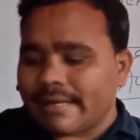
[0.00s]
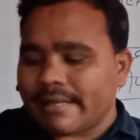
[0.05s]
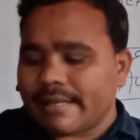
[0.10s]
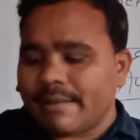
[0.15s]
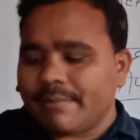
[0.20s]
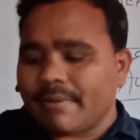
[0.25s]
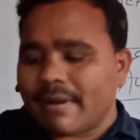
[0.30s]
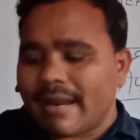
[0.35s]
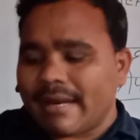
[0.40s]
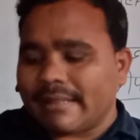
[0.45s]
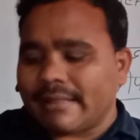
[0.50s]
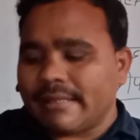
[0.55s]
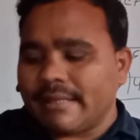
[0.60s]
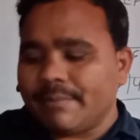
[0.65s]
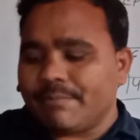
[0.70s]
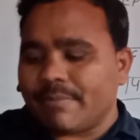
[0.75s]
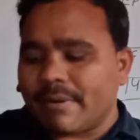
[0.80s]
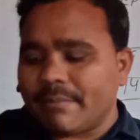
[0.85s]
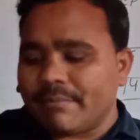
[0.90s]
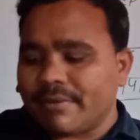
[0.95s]
करके
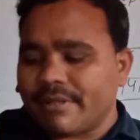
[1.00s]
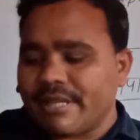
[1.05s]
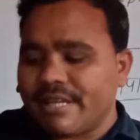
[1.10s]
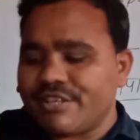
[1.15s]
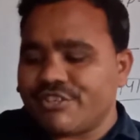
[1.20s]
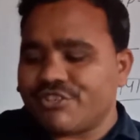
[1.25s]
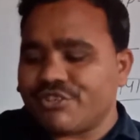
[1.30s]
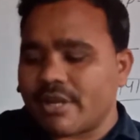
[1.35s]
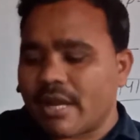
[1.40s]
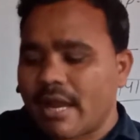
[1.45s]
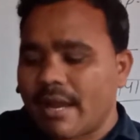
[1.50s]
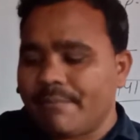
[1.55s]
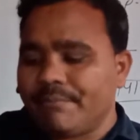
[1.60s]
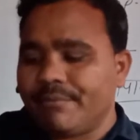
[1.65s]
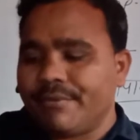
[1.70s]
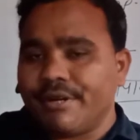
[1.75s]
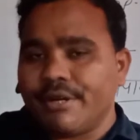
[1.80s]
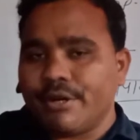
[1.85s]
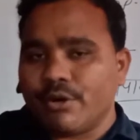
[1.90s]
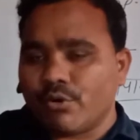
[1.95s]
भारतीय ब्रह्मदेश
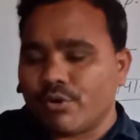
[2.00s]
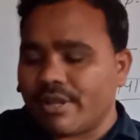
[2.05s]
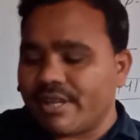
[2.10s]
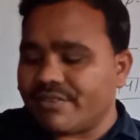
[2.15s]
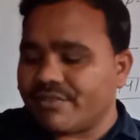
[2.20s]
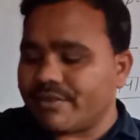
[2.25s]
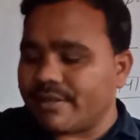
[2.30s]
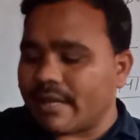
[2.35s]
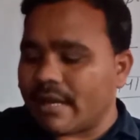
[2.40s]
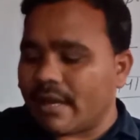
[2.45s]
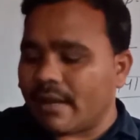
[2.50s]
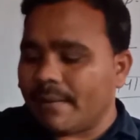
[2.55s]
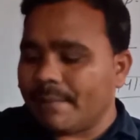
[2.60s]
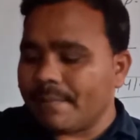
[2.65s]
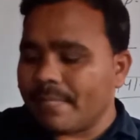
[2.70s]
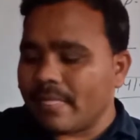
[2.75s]
श्याम इंडोनेशिया